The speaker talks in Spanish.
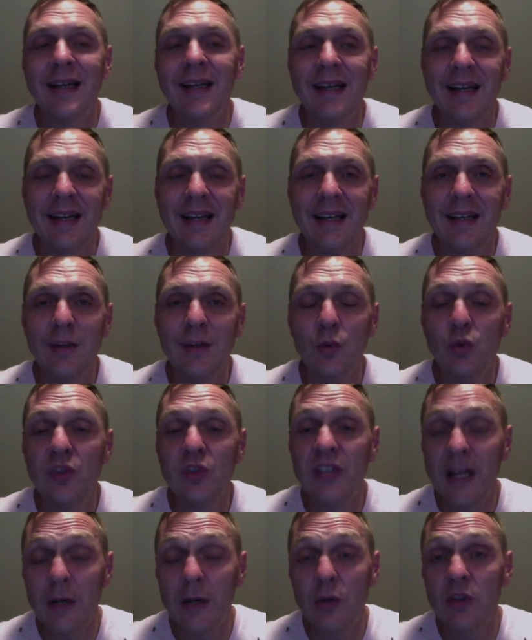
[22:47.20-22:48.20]
en
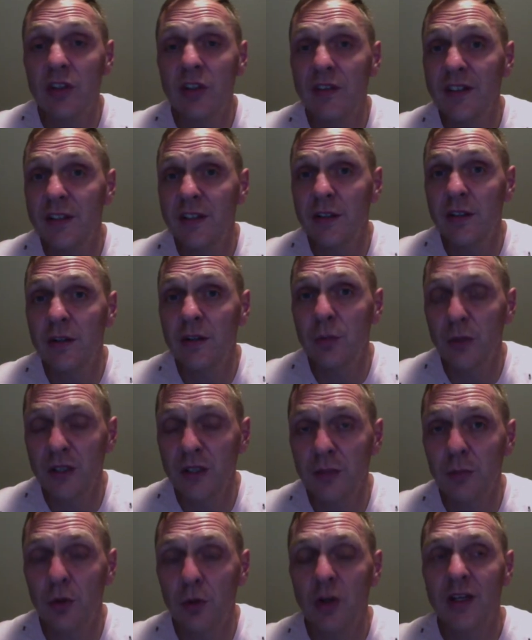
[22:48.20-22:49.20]
usar los servicios de
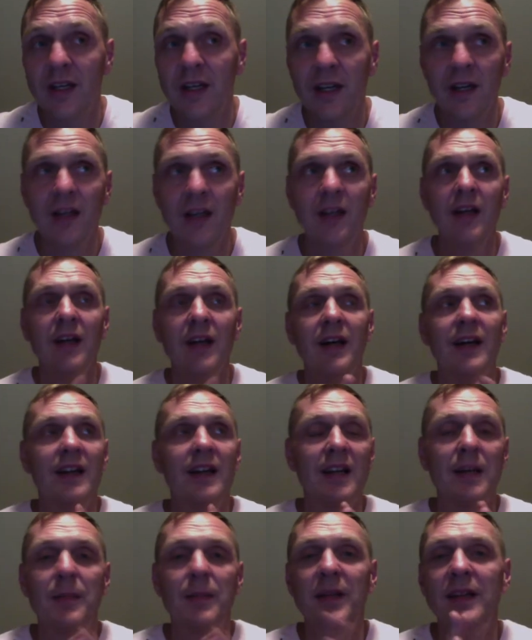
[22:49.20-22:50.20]
Swissborg, que
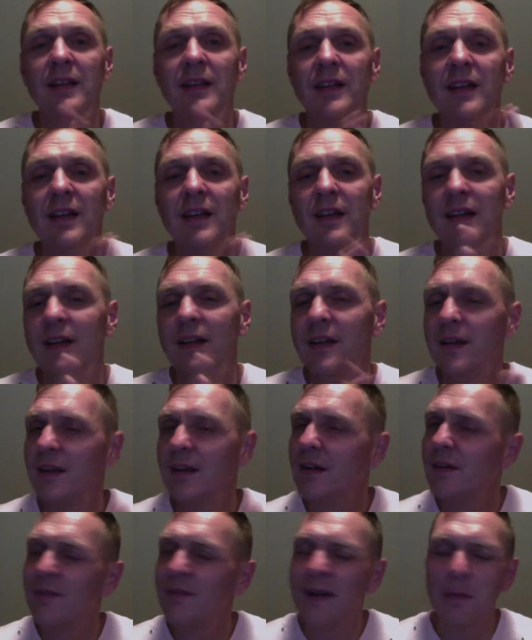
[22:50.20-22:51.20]
realmente eh,
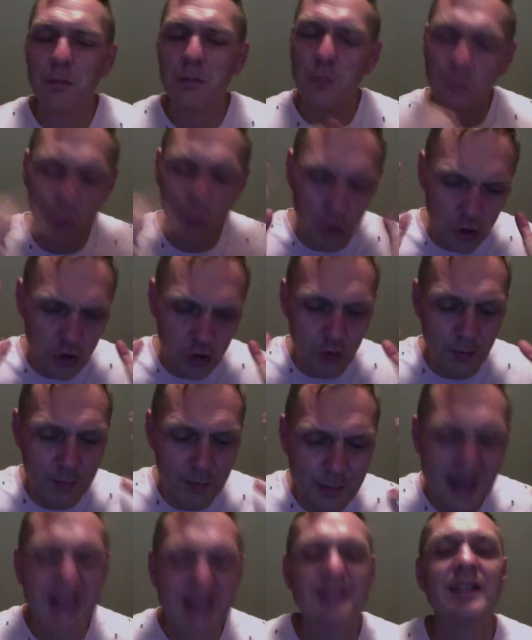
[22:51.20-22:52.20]
van mucho
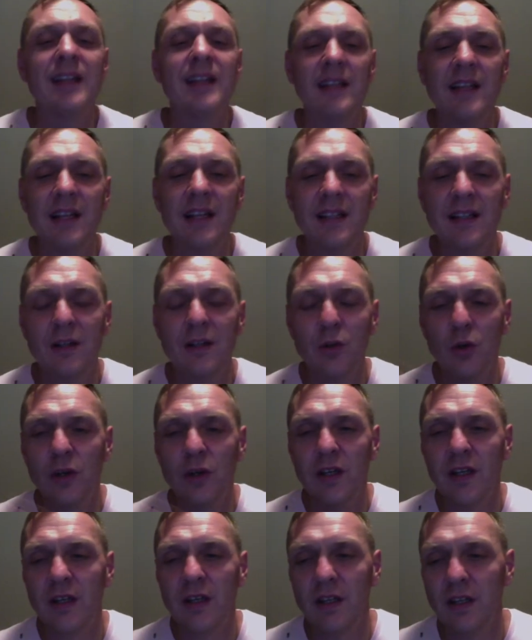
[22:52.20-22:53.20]
más allá de lo
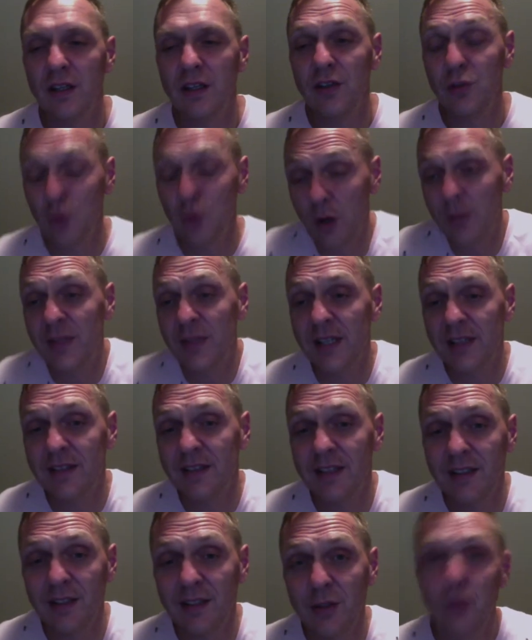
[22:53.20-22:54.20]
que yo había
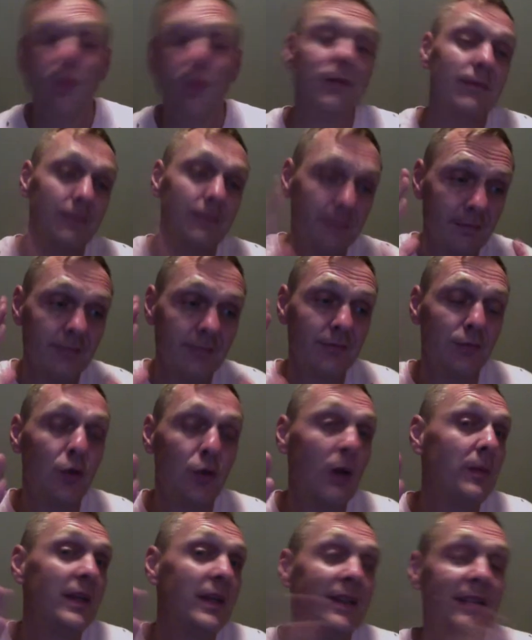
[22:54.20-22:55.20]
entendido, no
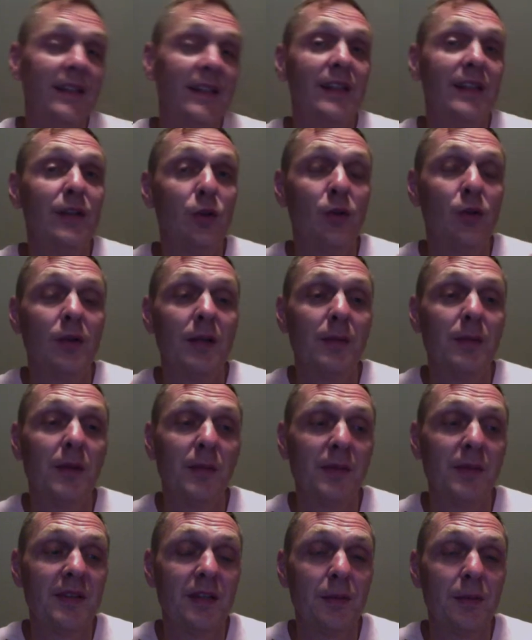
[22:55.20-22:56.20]
había entendido en el
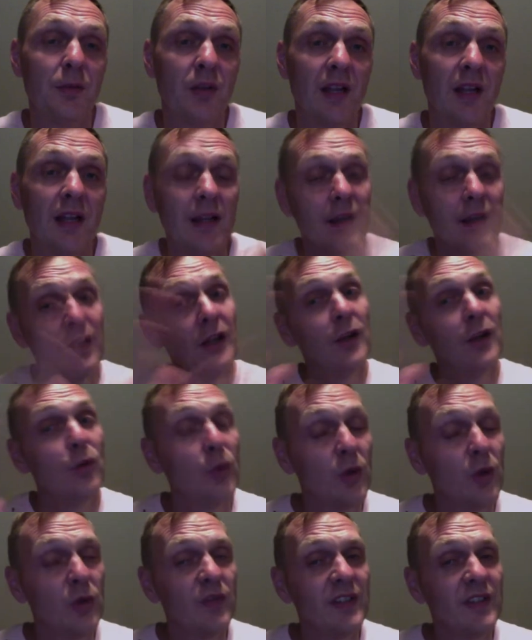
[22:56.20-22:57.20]
principio nada,
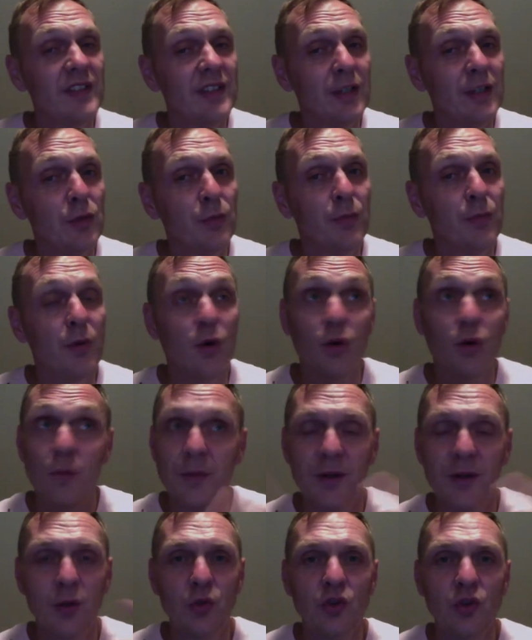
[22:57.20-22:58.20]
luego investigué un poco, me
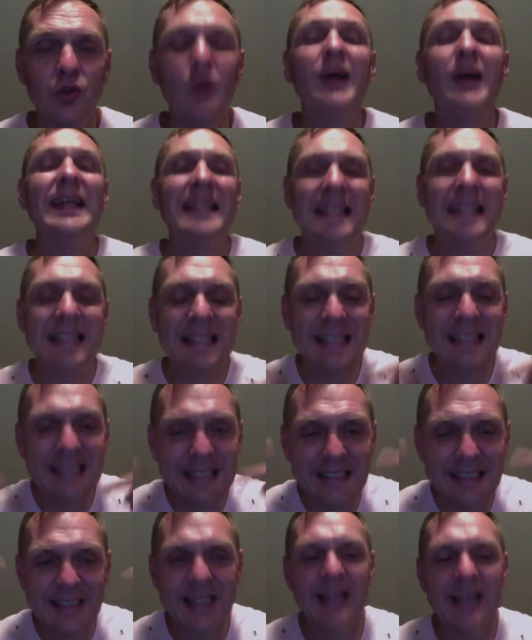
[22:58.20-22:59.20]
gustó
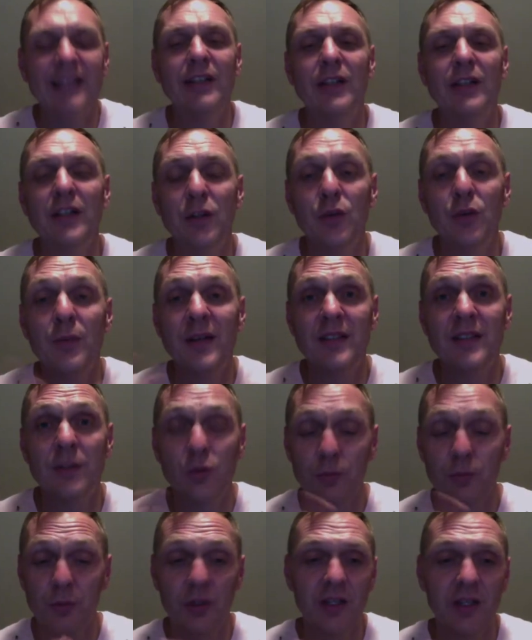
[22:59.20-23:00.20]
y ya he entendido más aún
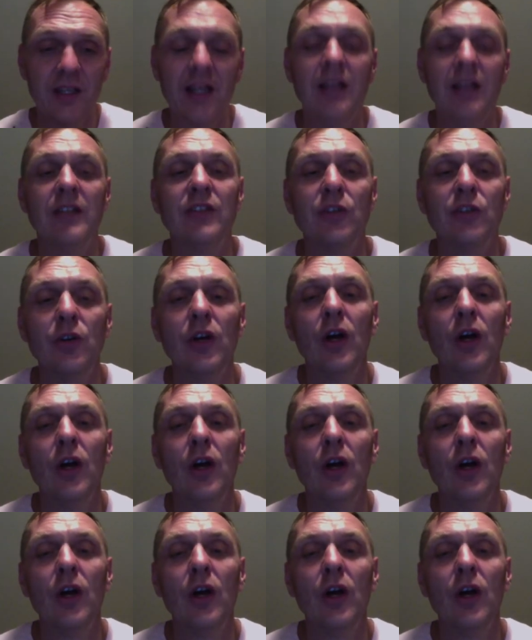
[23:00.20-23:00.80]
porque ya la estoy